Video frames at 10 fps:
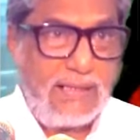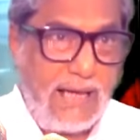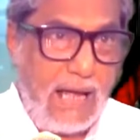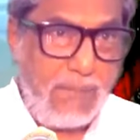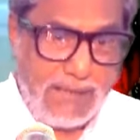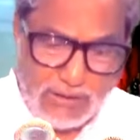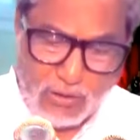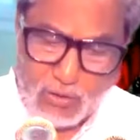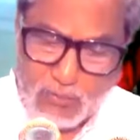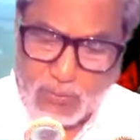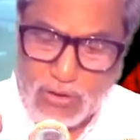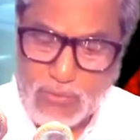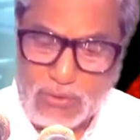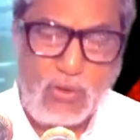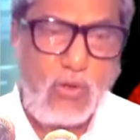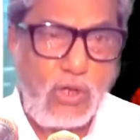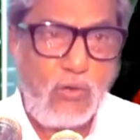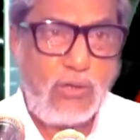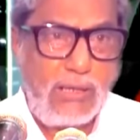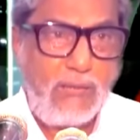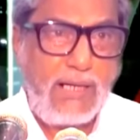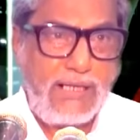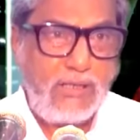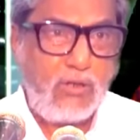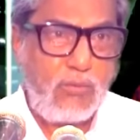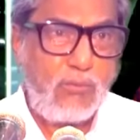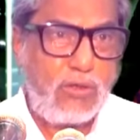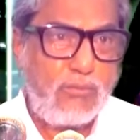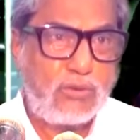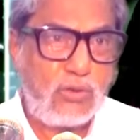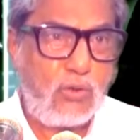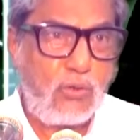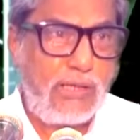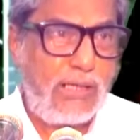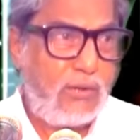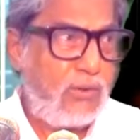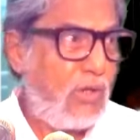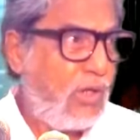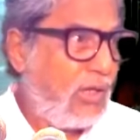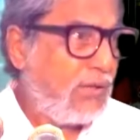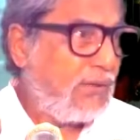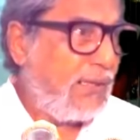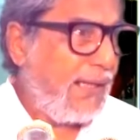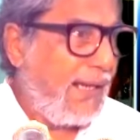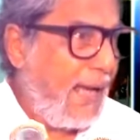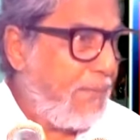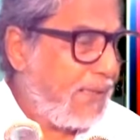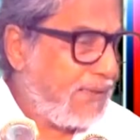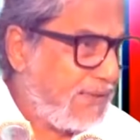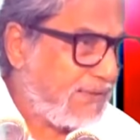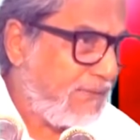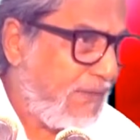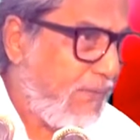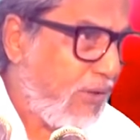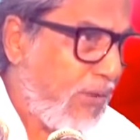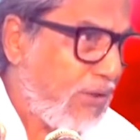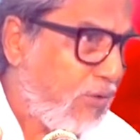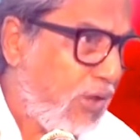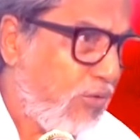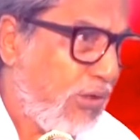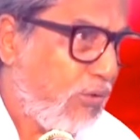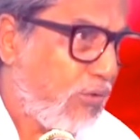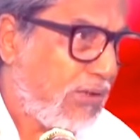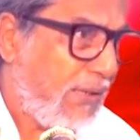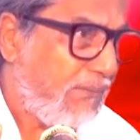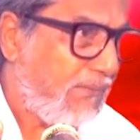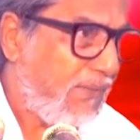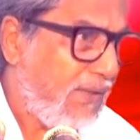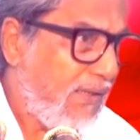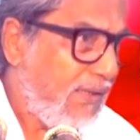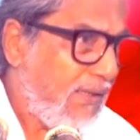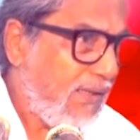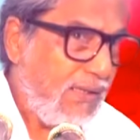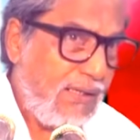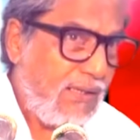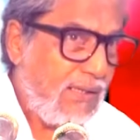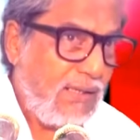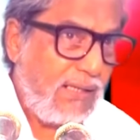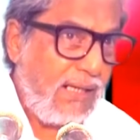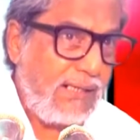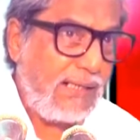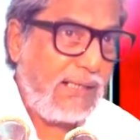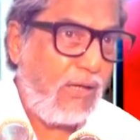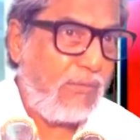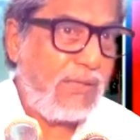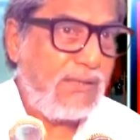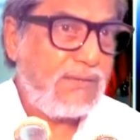কাবাই যখন পরিবর্তন হয়ে গেল কেবলাই যখন পরিবর্তন হয়ে গেল তাহলে এই আমরা যে সাফা মারোয়ায় দৌড়াদৌড়ি করতাম এটার কি হবে